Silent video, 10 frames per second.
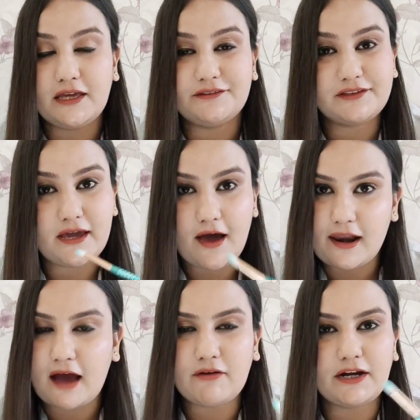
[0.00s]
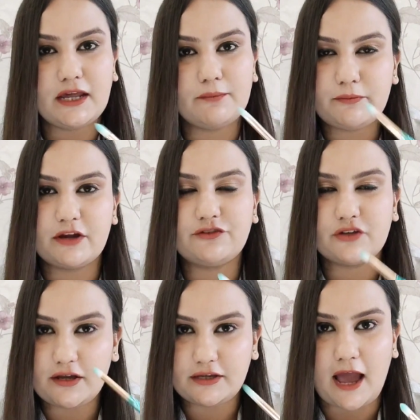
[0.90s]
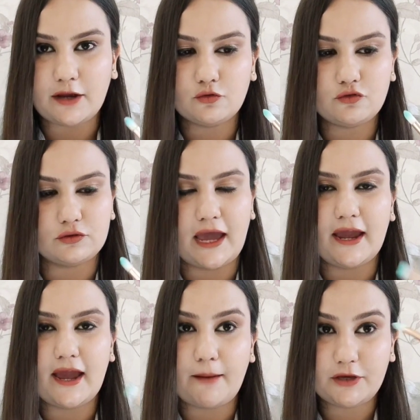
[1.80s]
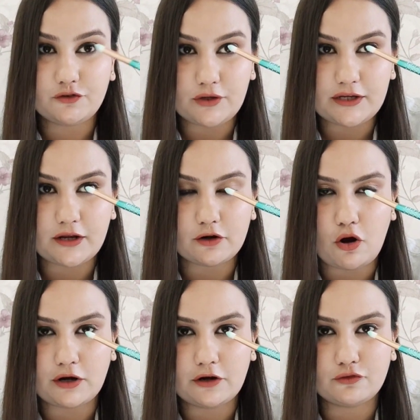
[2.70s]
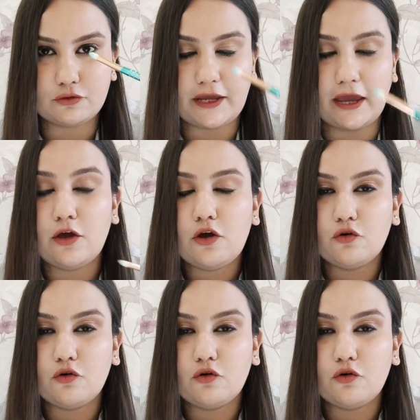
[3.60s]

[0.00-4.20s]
इसके अलावा टेपिड ब्रश का क्या यूज़ होता है आपकी जो जो इनर कॉर्नर्स होते हैं